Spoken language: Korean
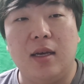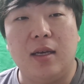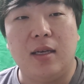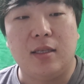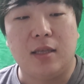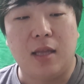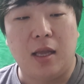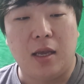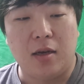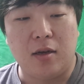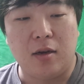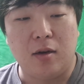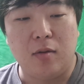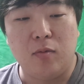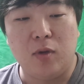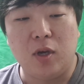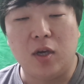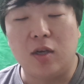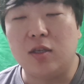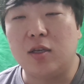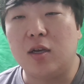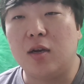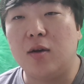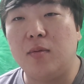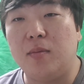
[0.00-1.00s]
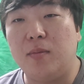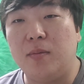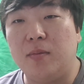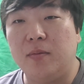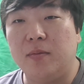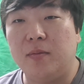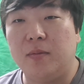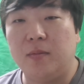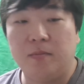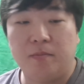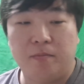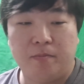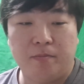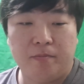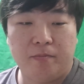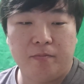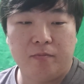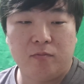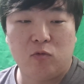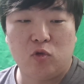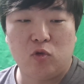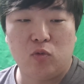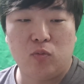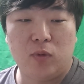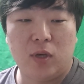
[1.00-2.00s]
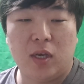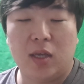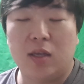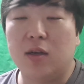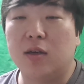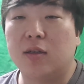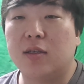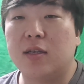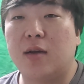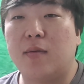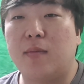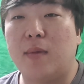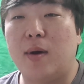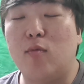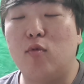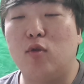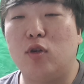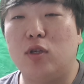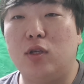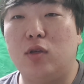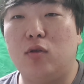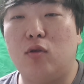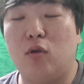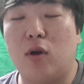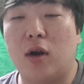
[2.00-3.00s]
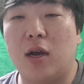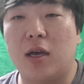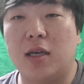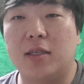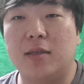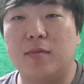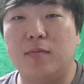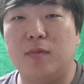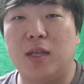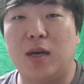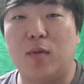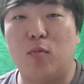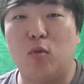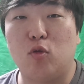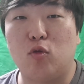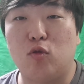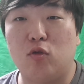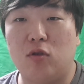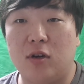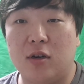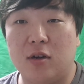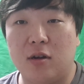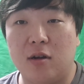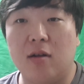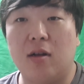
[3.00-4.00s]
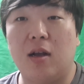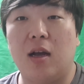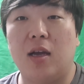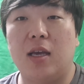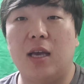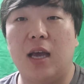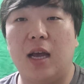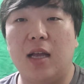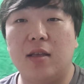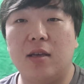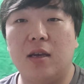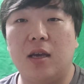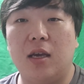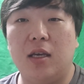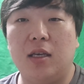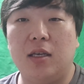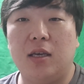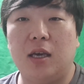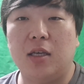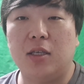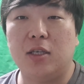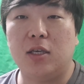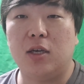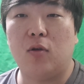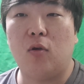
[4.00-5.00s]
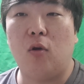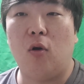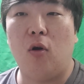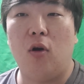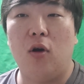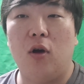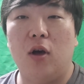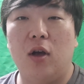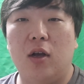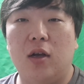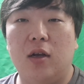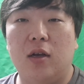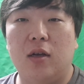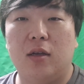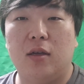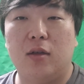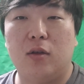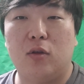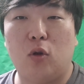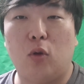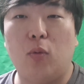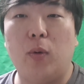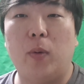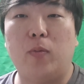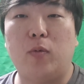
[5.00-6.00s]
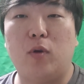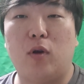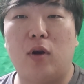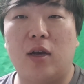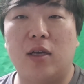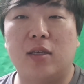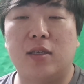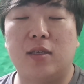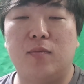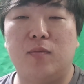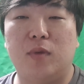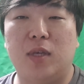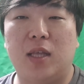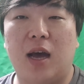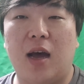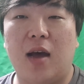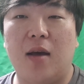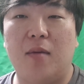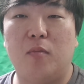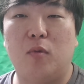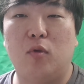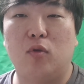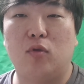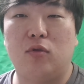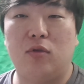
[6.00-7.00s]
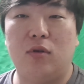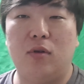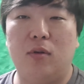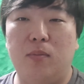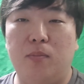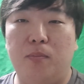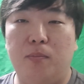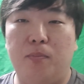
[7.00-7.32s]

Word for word: 네, 그럼 여기서 준비한 영상 마무리 짓도록 하겠습니다. 모두들 건강히 안녕히 계시고 또 뵙도록 하겠습니다. 모두들